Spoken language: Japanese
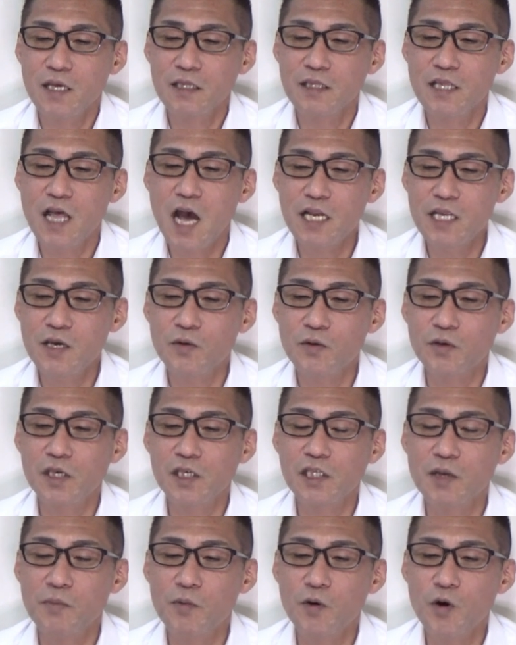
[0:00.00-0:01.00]
何を聞
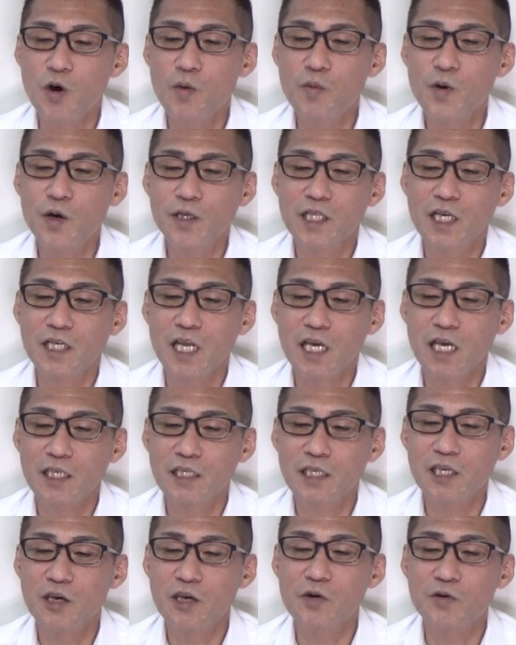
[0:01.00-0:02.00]
いても覚えていない
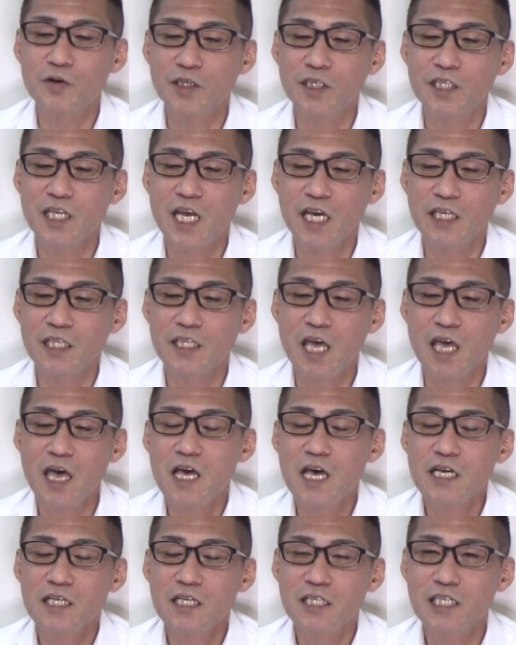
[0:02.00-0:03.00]
記憶にないで
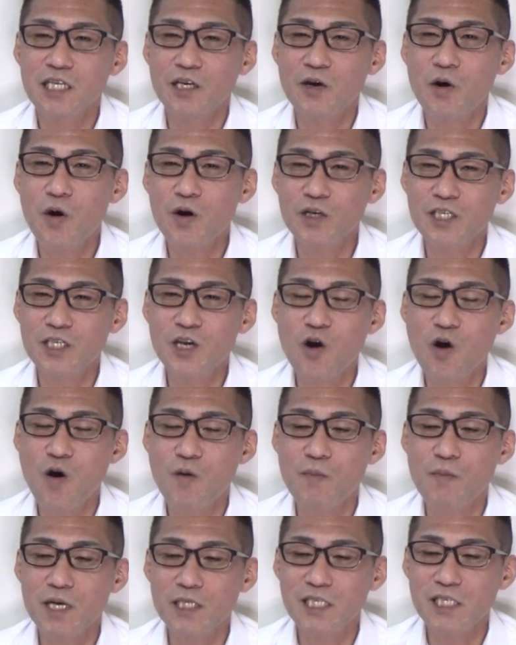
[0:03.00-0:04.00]
地方
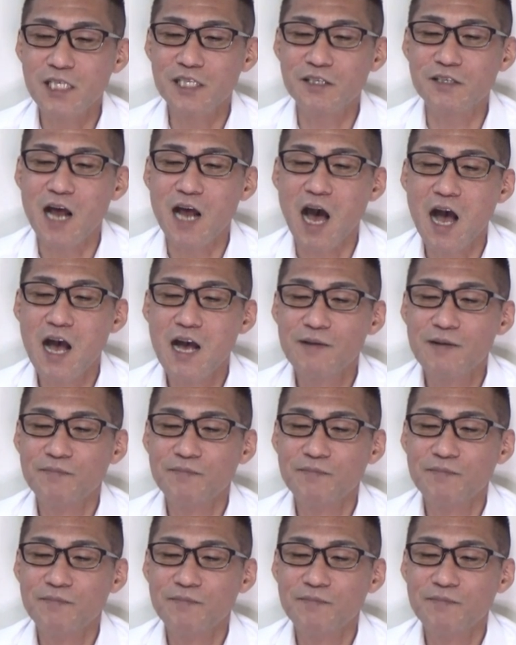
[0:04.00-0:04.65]
省まっしぐら